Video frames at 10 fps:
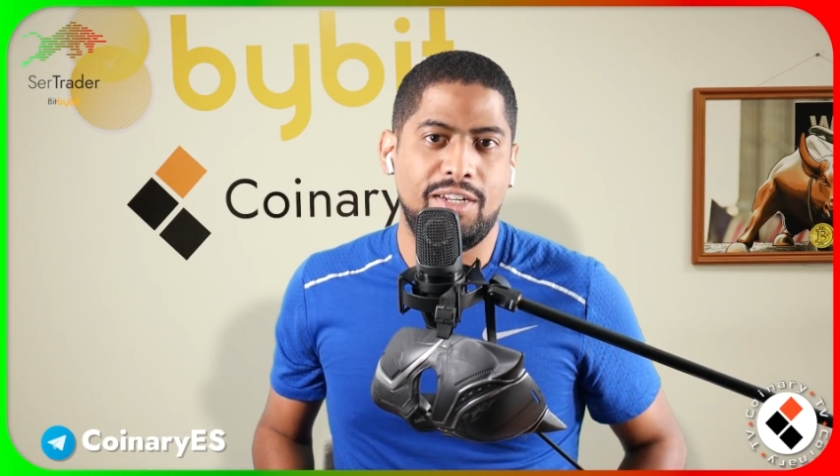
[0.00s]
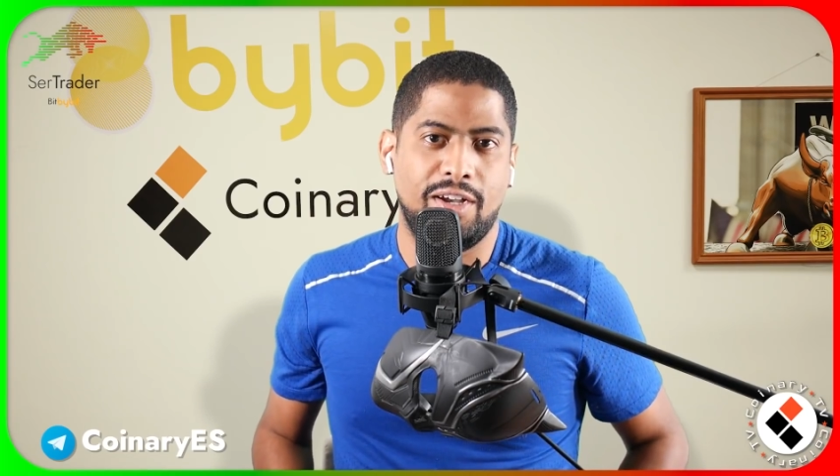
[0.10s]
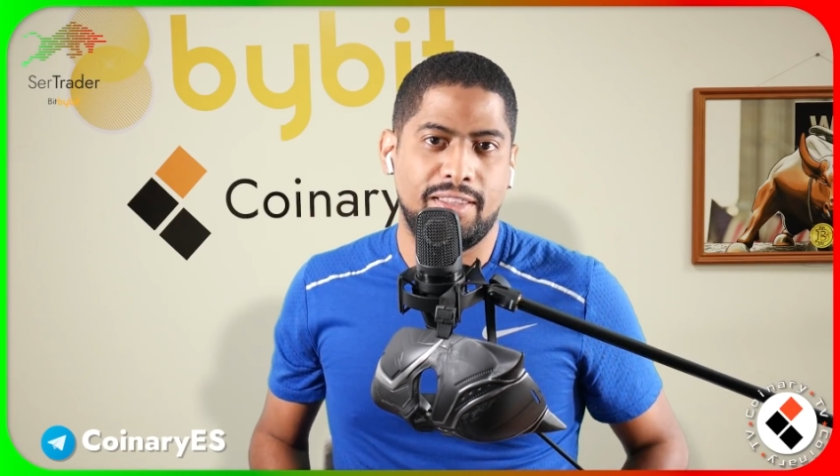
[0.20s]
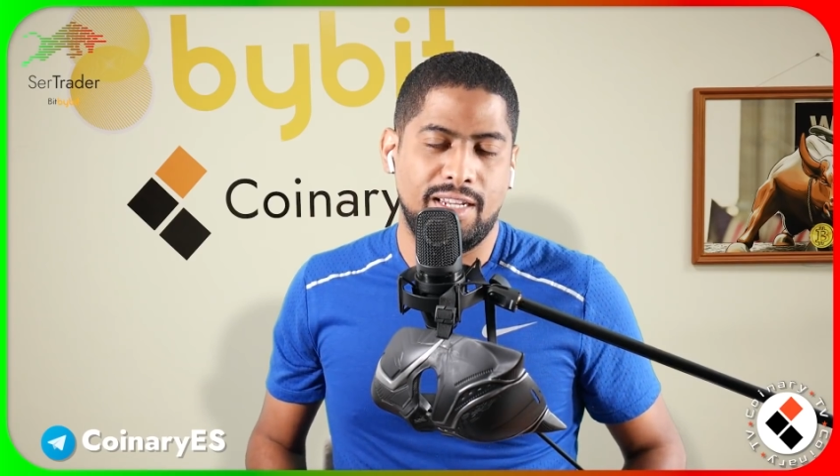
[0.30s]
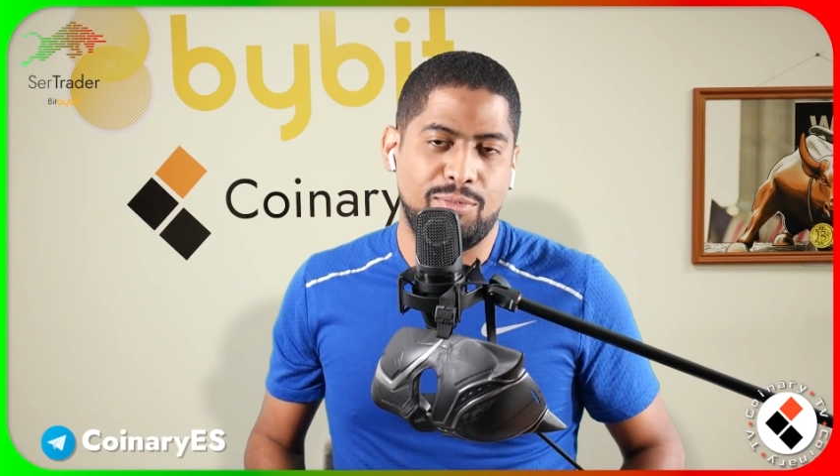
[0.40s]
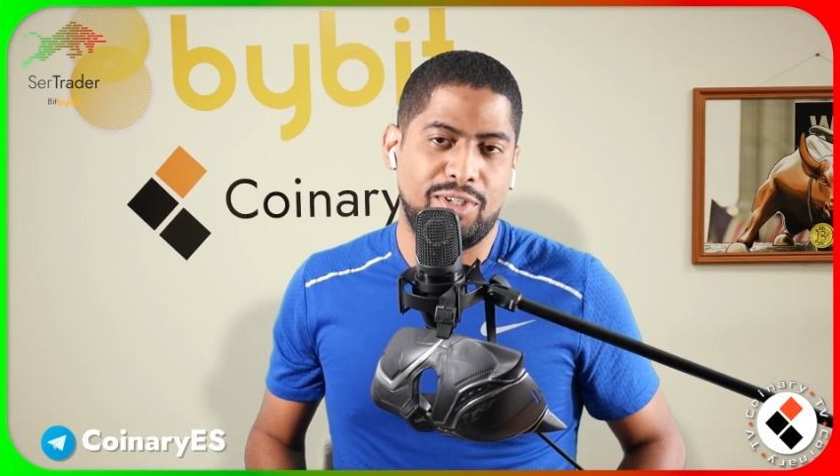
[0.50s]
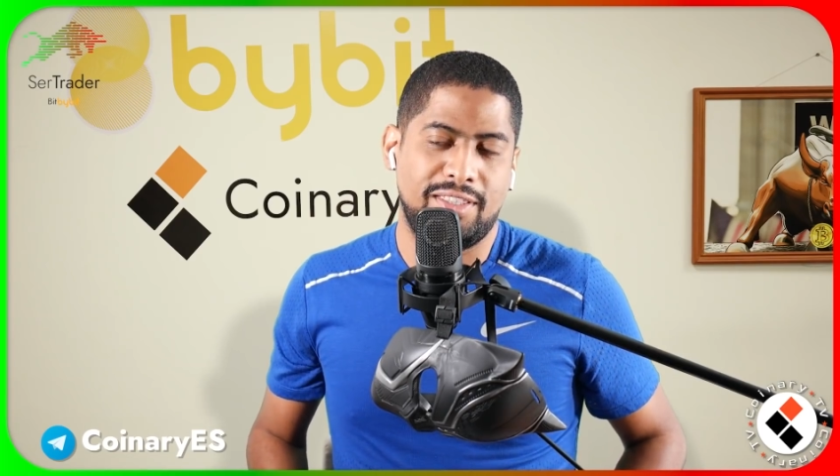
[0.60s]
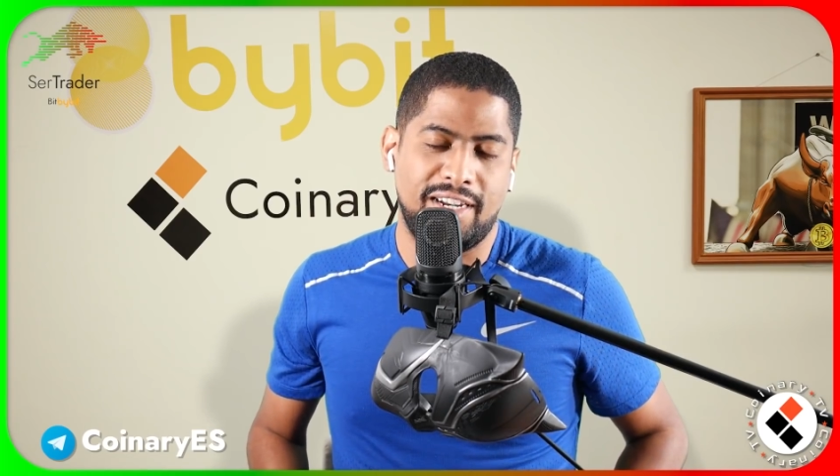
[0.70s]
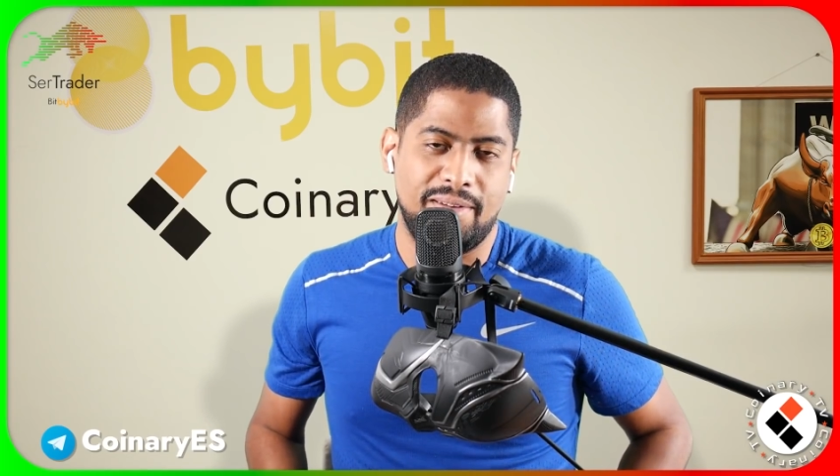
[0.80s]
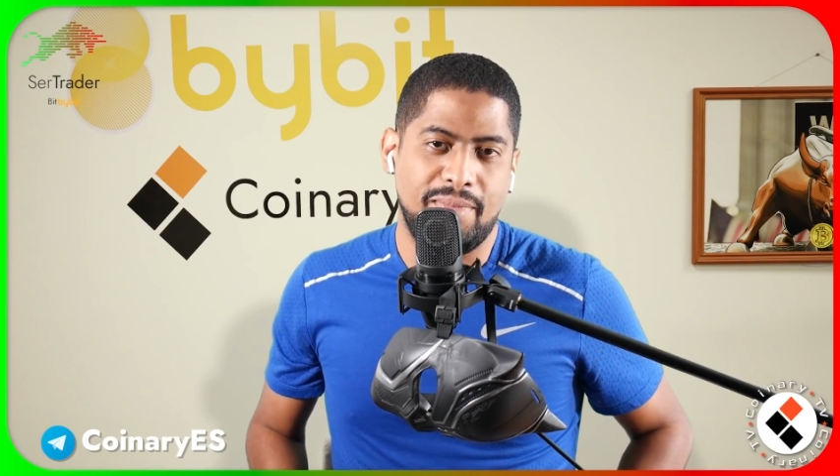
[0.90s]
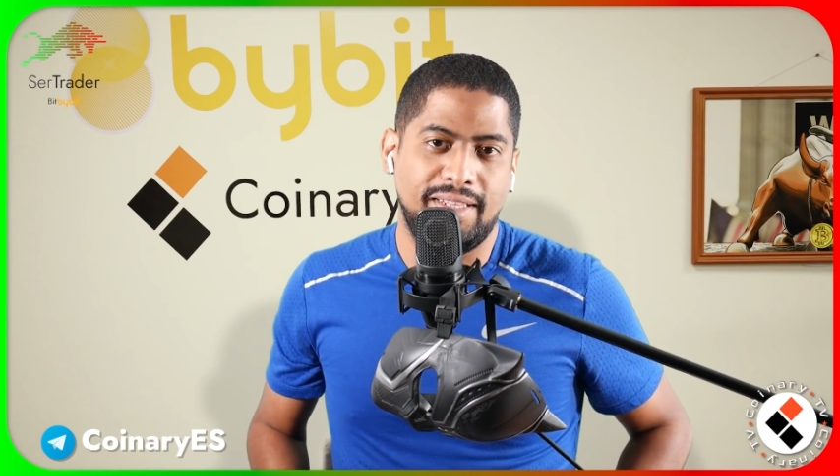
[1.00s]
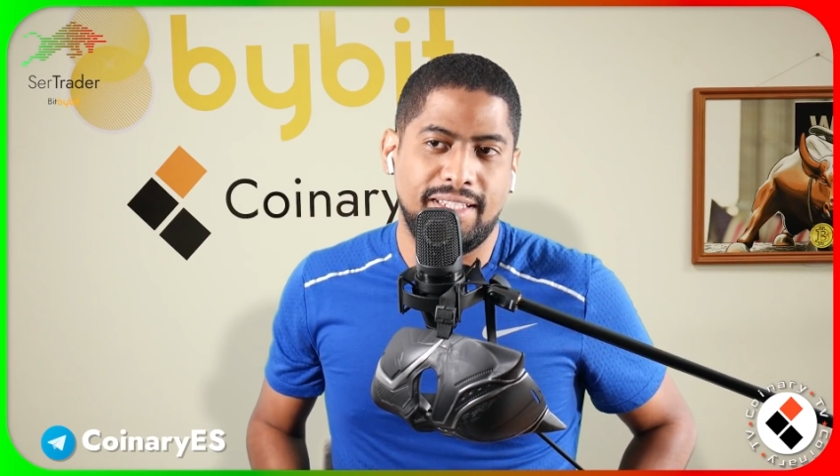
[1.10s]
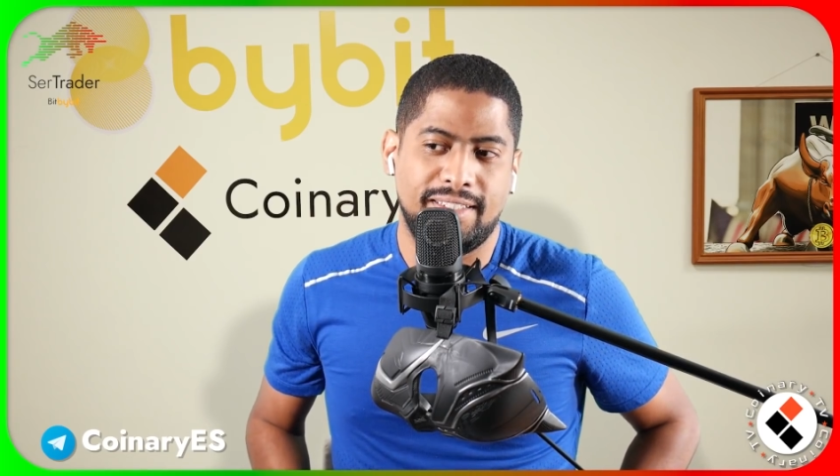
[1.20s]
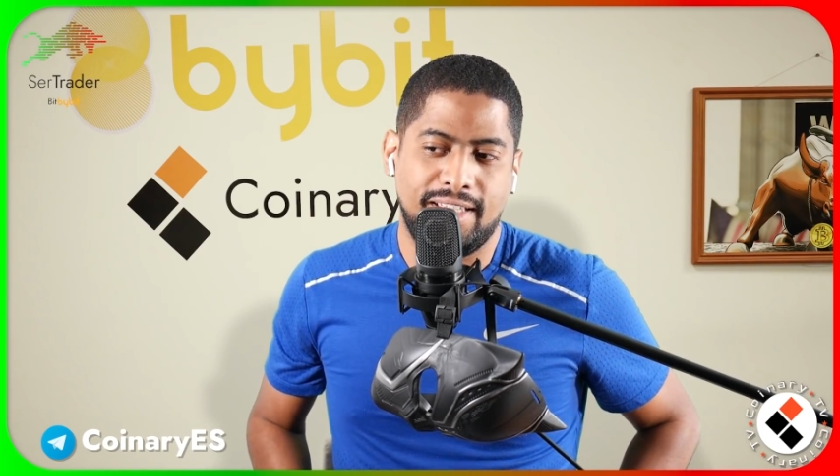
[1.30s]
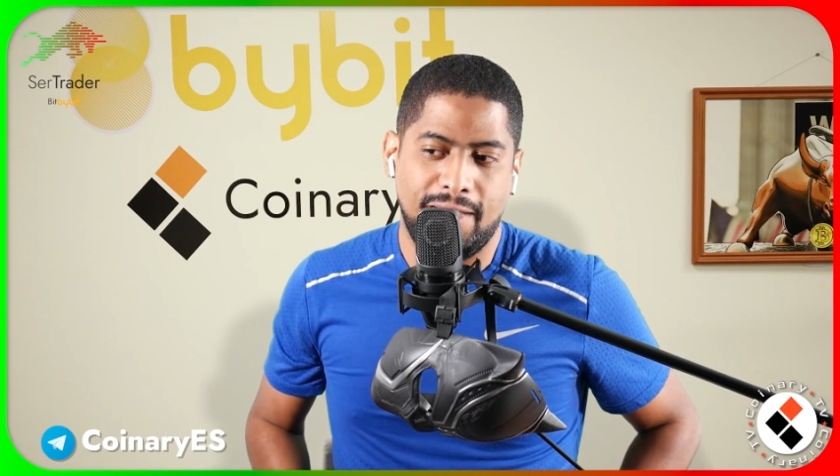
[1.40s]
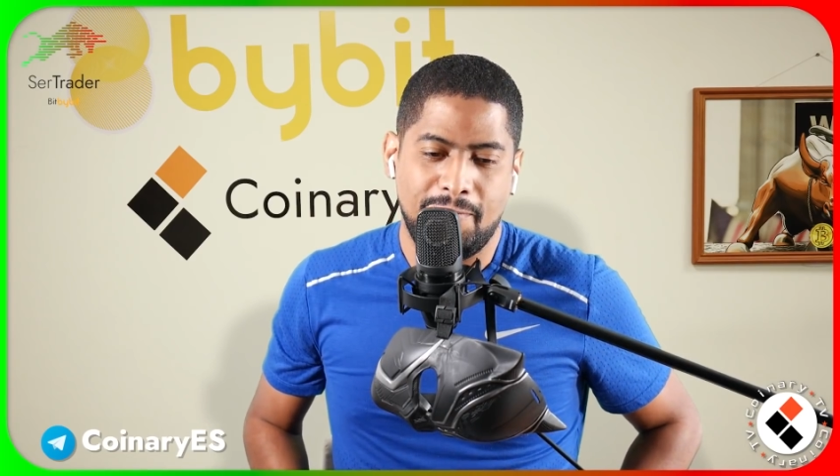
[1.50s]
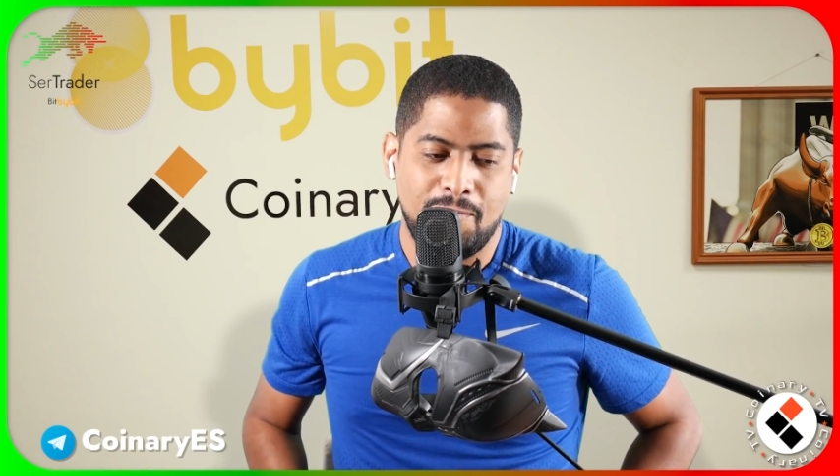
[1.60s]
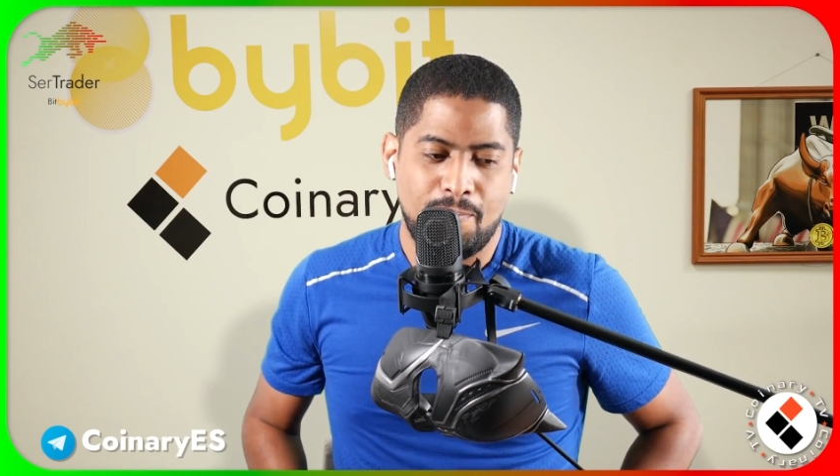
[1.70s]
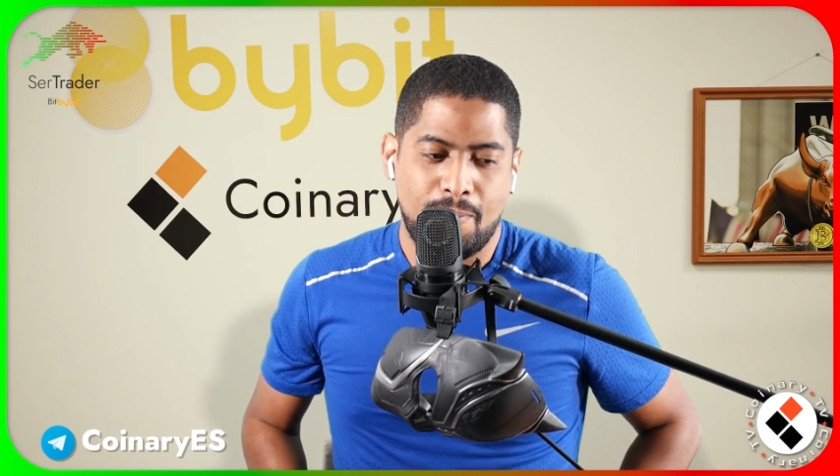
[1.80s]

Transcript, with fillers: lo que tenemos que tener en mente es que